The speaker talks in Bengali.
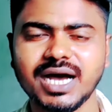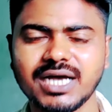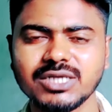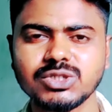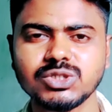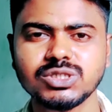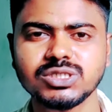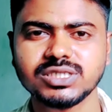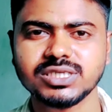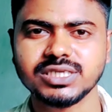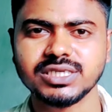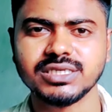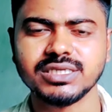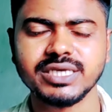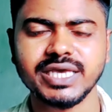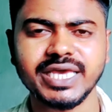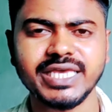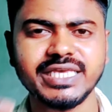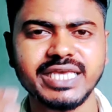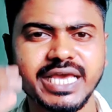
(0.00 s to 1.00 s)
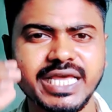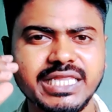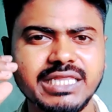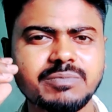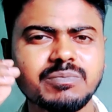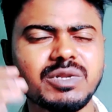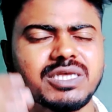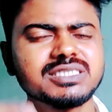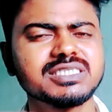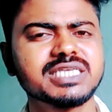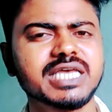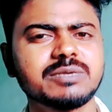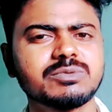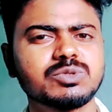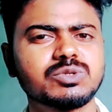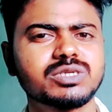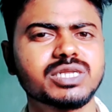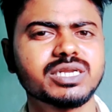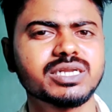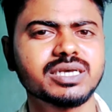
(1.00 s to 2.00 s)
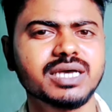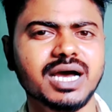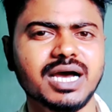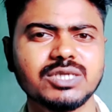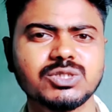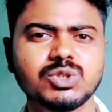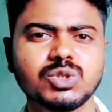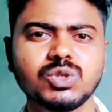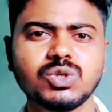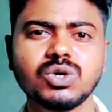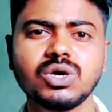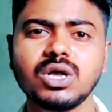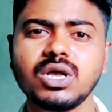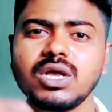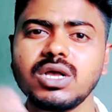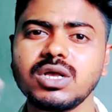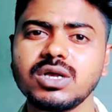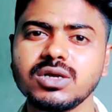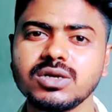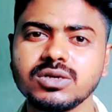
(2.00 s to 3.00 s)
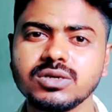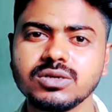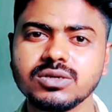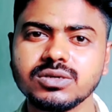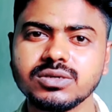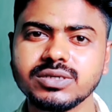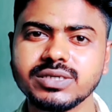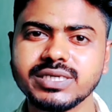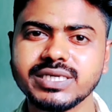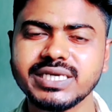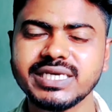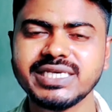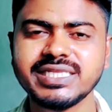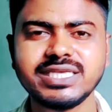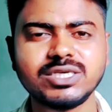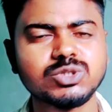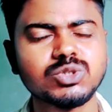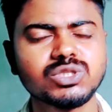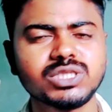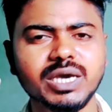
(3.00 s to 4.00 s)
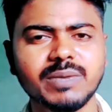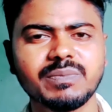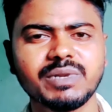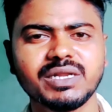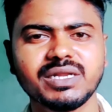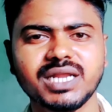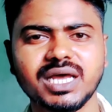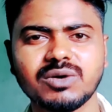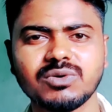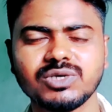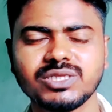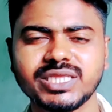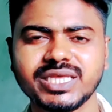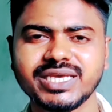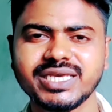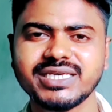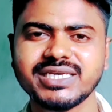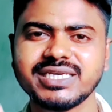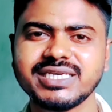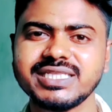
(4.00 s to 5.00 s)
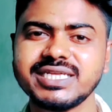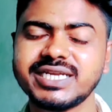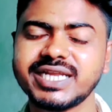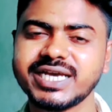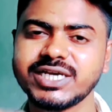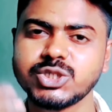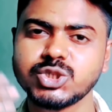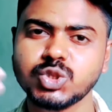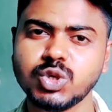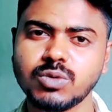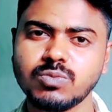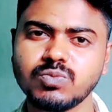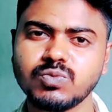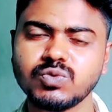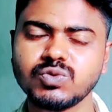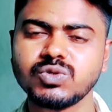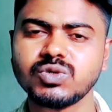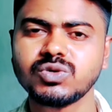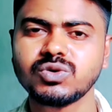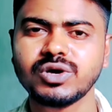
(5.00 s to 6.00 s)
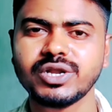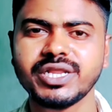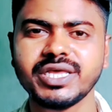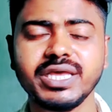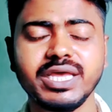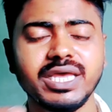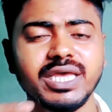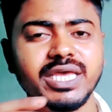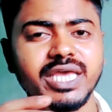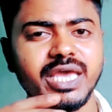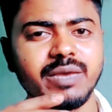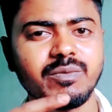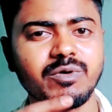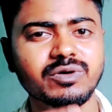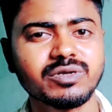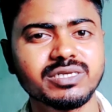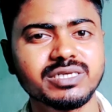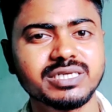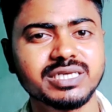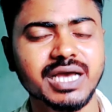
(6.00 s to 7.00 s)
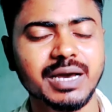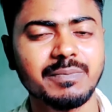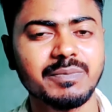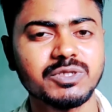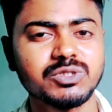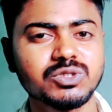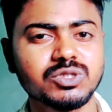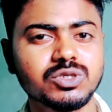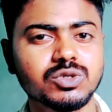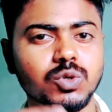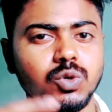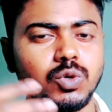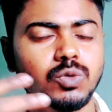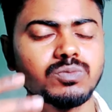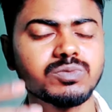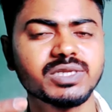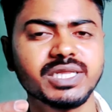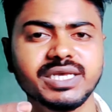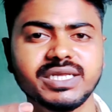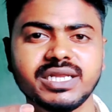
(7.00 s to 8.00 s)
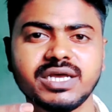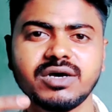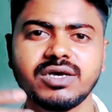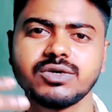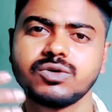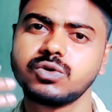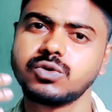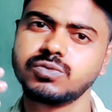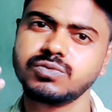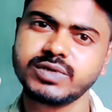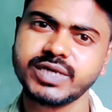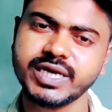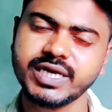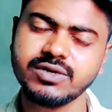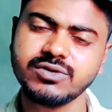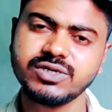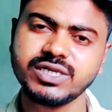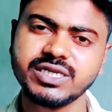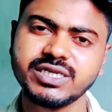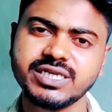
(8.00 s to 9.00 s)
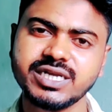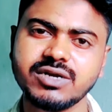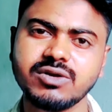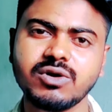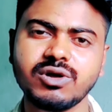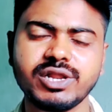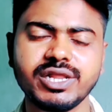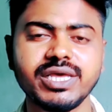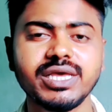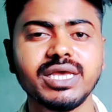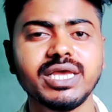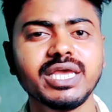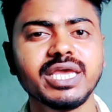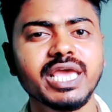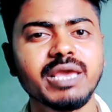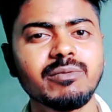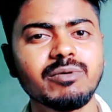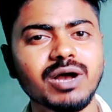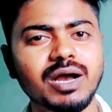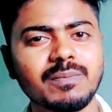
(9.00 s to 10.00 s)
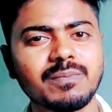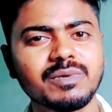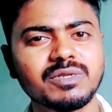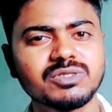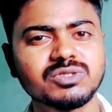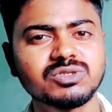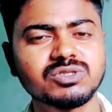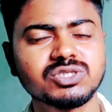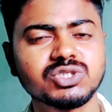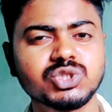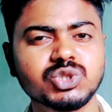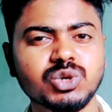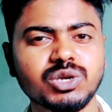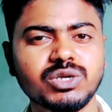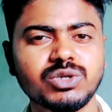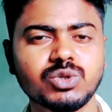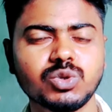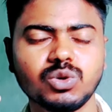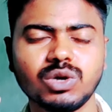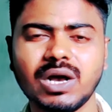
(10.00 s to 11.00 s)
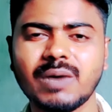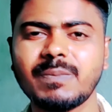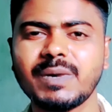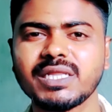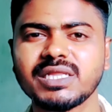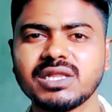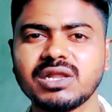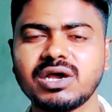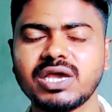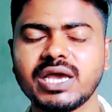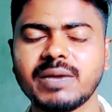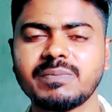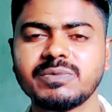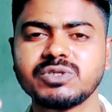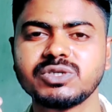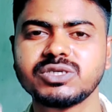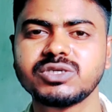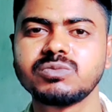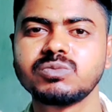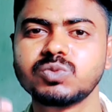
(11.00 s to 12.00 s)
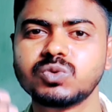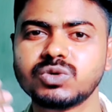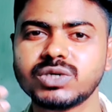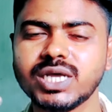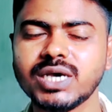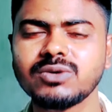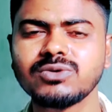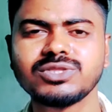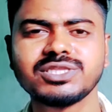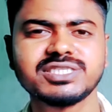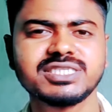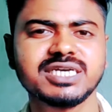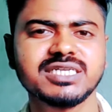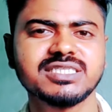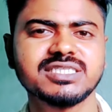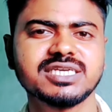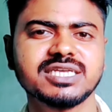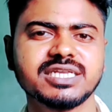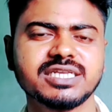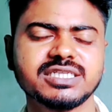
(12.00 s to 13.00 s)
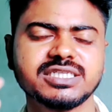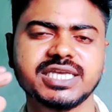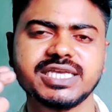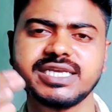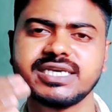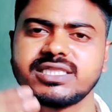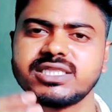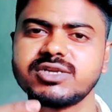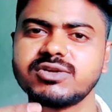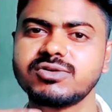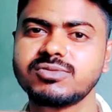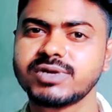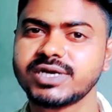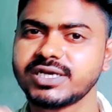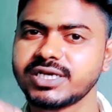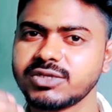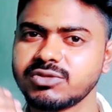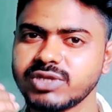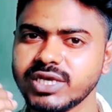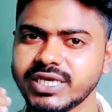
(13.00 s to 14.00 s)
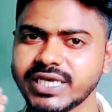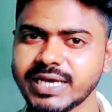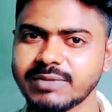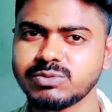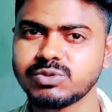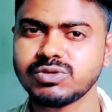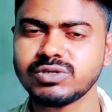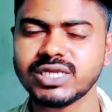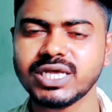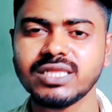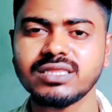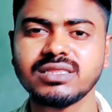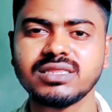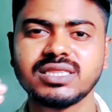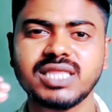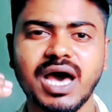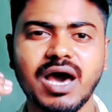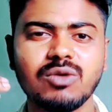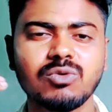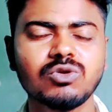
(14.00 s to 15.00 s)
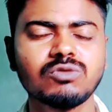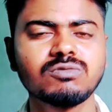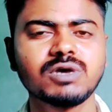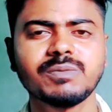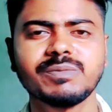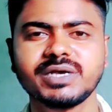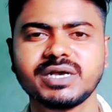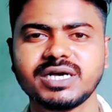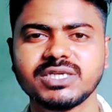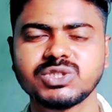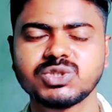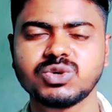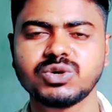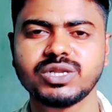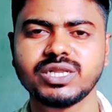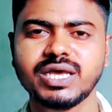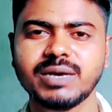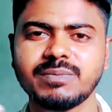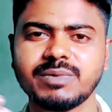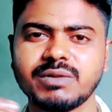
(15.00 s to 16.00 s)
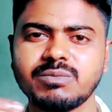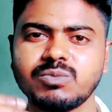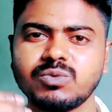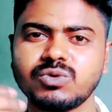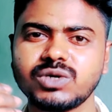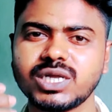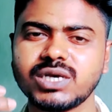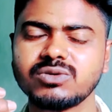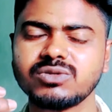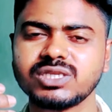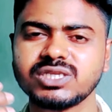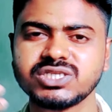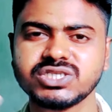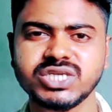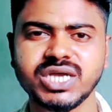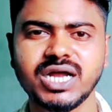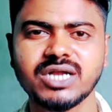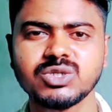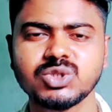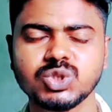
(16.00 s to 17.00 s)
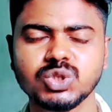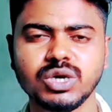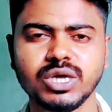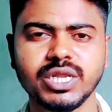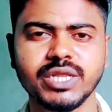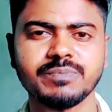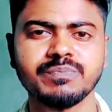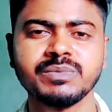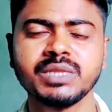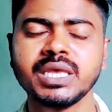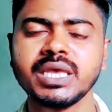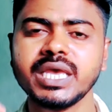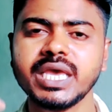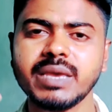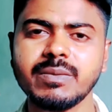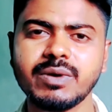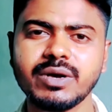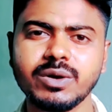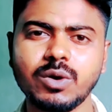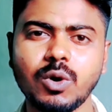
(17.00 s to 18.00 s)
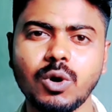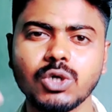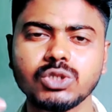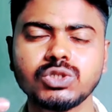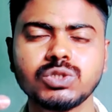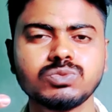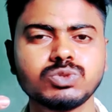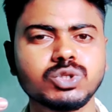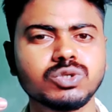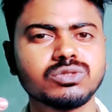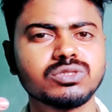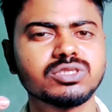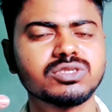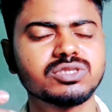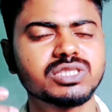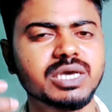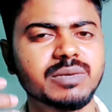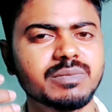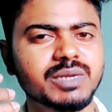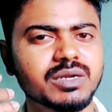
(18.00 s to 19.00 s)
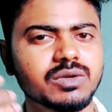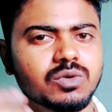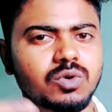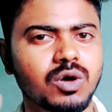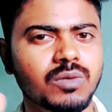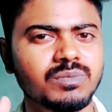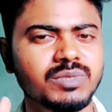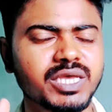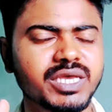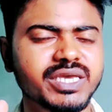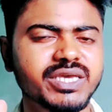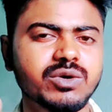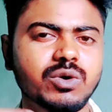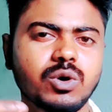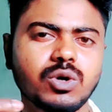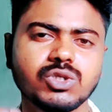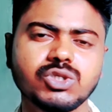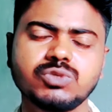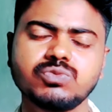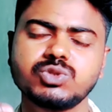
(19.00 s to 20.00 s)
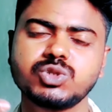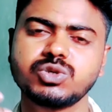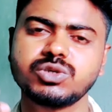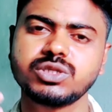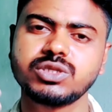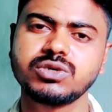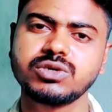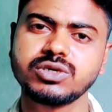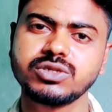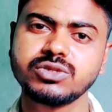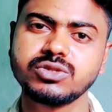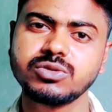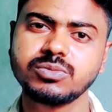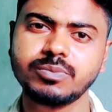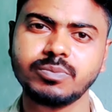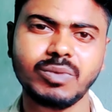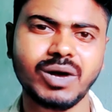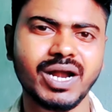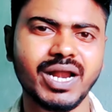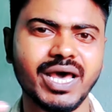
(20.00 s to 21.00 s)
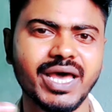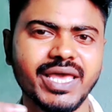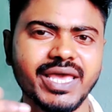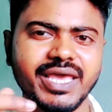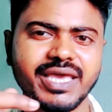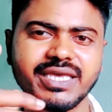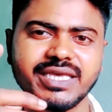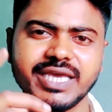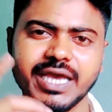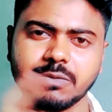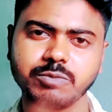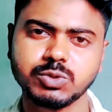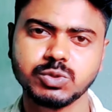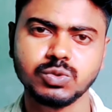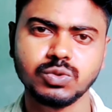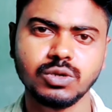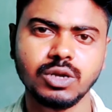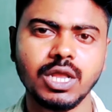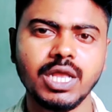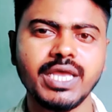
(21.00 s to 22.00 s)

কাজ কি এই হেলথ প্লাস ক্যাপসুলটার কাজ হলো খিদে যদি আপনার না হয়ে থাকে খিদেটাকে সম্পূর্ণ করে এবং আপনার যদি ঘুম ঠিক না হয় ঘুমটাকেও ঠিকঠাক করে এবং আপনার যদি শরীর রোগা পাতলা হয় আপনি একটু মোটা হতে চাচ্ছেন সেই ক্ষেত্রেও কিন্তু এই ক্যাপসুলটা দারুণভাবে কাজ করে আপনার মোটা হতে সাহায্য করে এবং হজম শক্তি যদি আপনার কম থাকে হজম শক্তিও কিন্তু বাড়ায় এই ক্যাপসুল